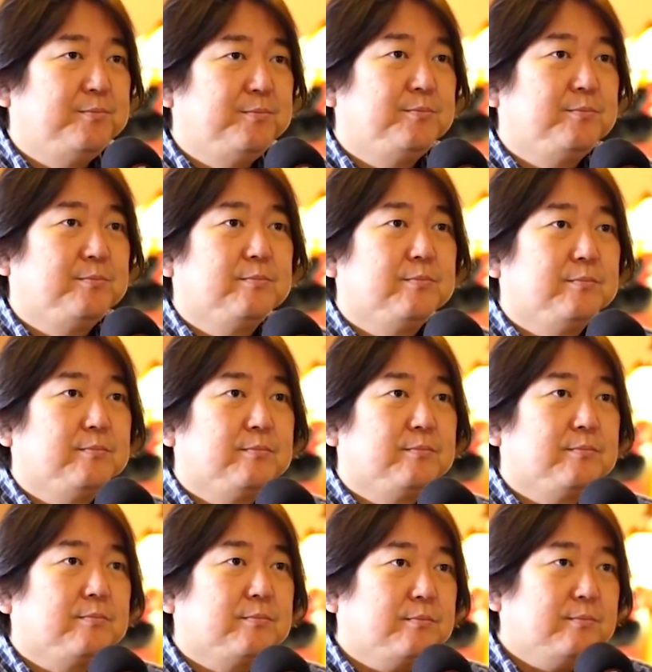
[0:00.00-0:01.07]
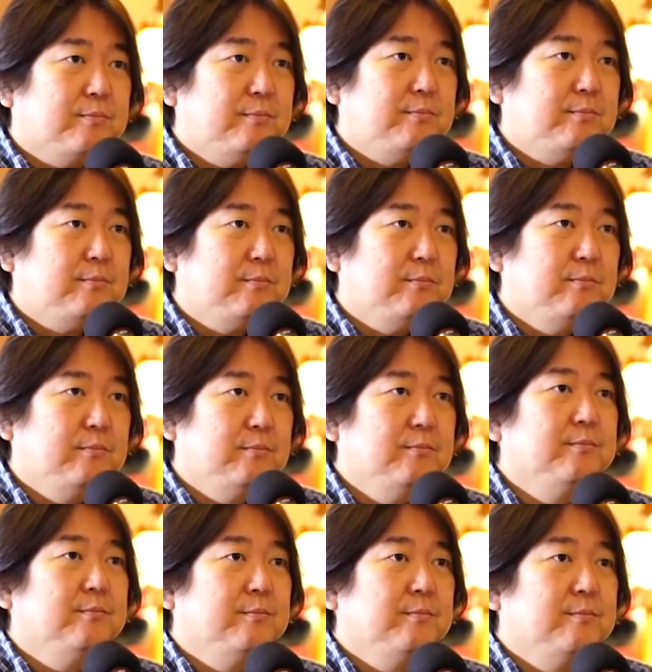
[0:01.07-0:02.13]
その方がなんかこう気持ちとして
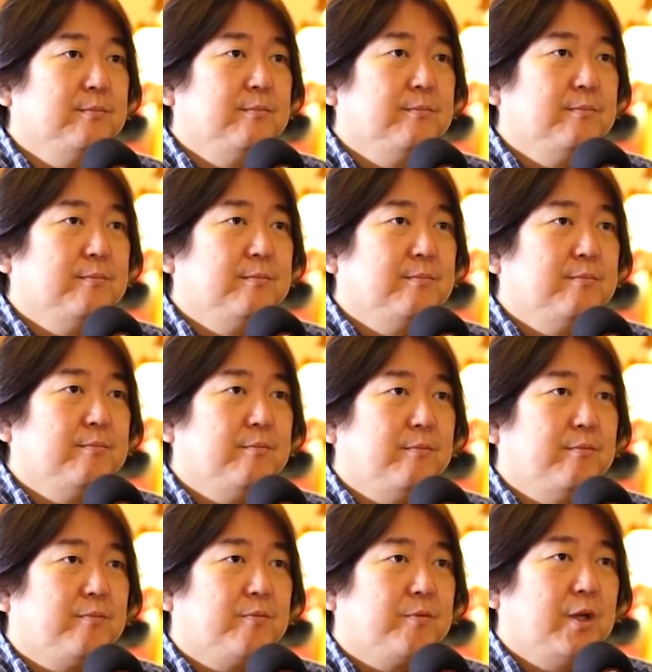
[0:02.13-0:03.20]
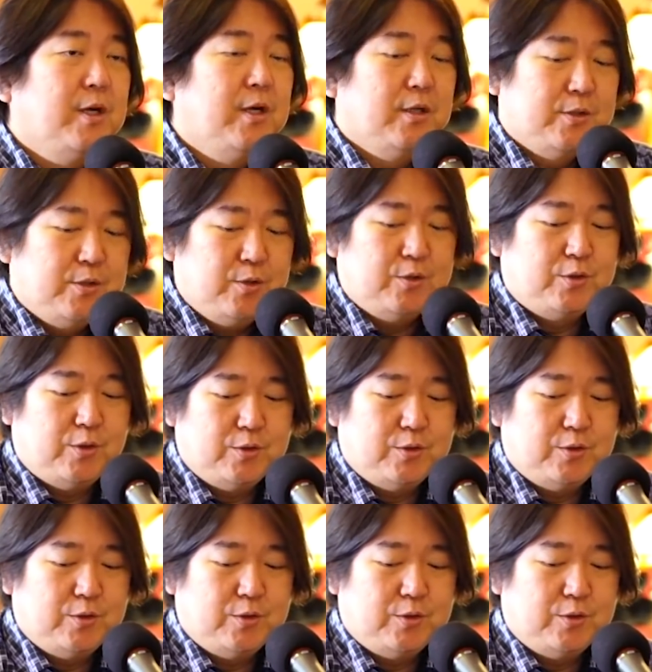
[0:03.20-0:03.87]
もこう取り組みやすい感じしますよね。